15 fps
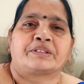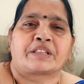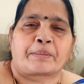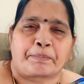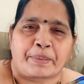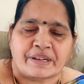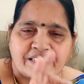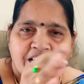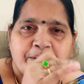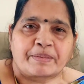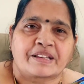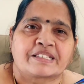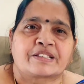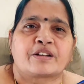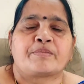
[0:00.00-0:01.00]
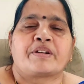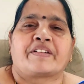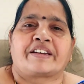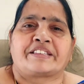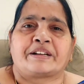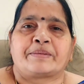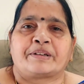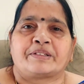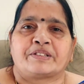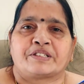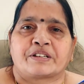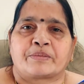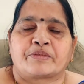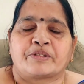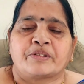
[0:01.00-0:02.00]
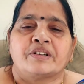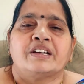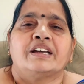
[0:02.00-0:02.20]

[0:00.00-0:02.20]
తప్పనిసరి పరిస్థితుల్లో మేము హైదరాబాద్ వచ్చాము